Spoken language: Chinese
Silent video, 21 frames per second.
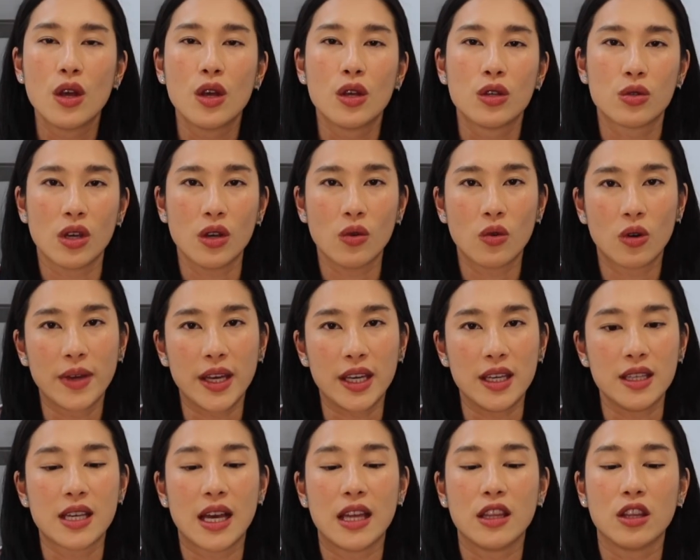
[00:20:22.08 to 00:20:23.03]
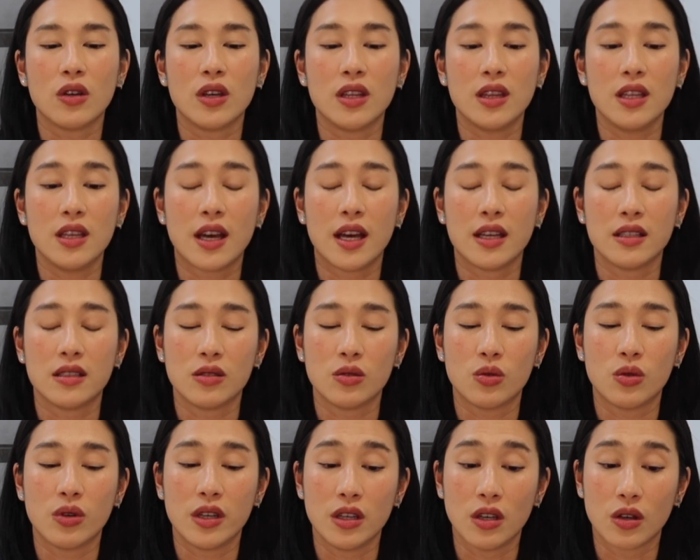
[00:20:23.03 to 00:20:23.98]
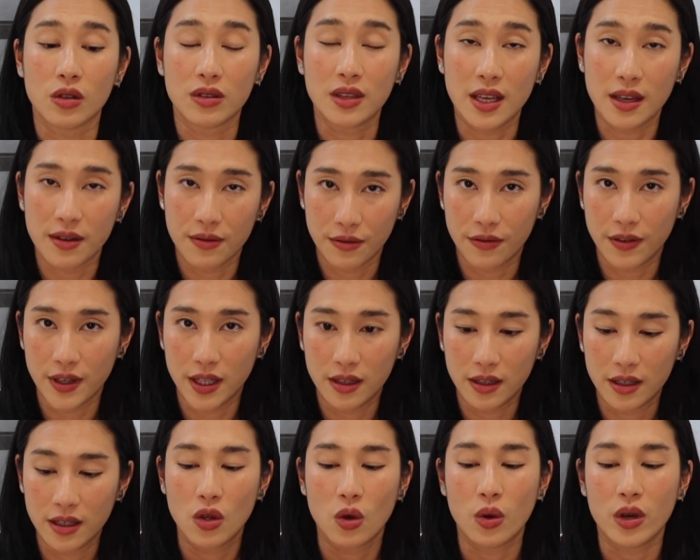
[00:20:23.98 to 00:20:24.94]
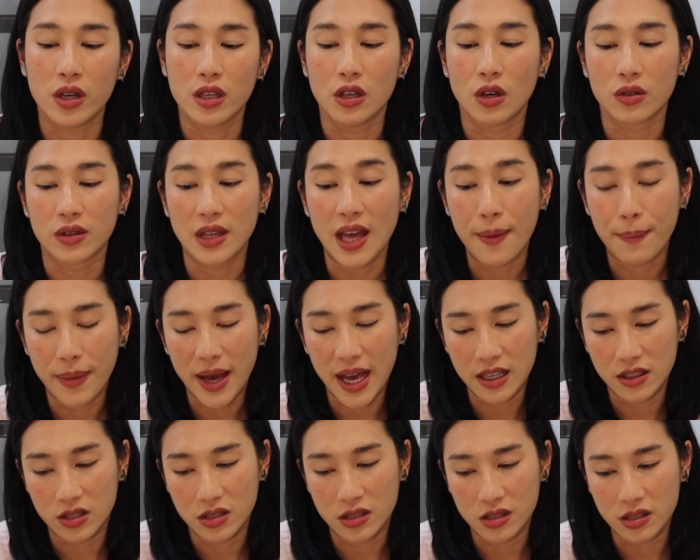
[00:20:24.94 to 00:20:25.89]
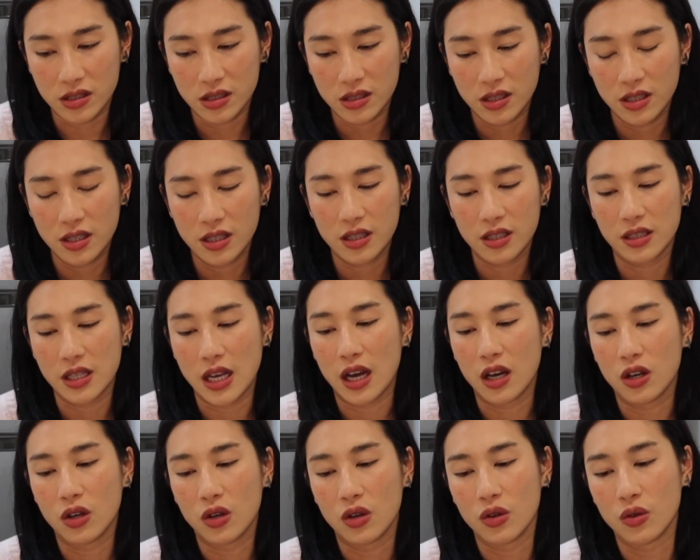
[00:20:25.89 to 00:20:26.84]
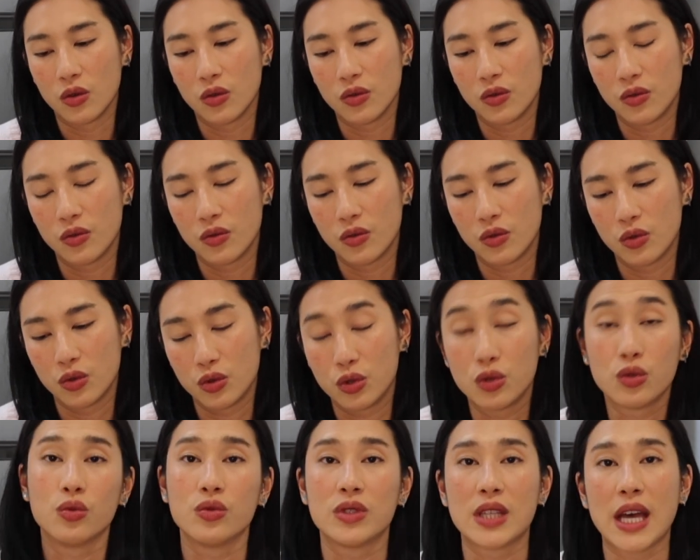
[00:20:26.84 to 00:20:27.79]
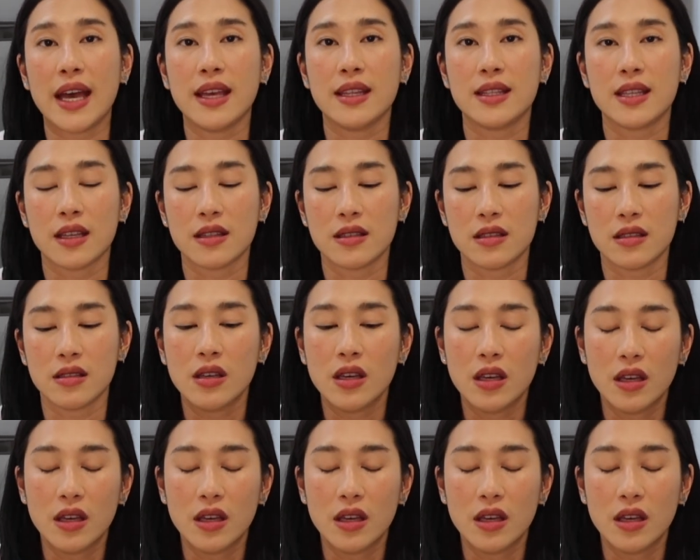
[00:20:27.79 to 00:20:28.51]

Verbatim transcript: 所以我每一餐都一定还是会有淀粉，会有蛋白质，然后蔬菜这样子。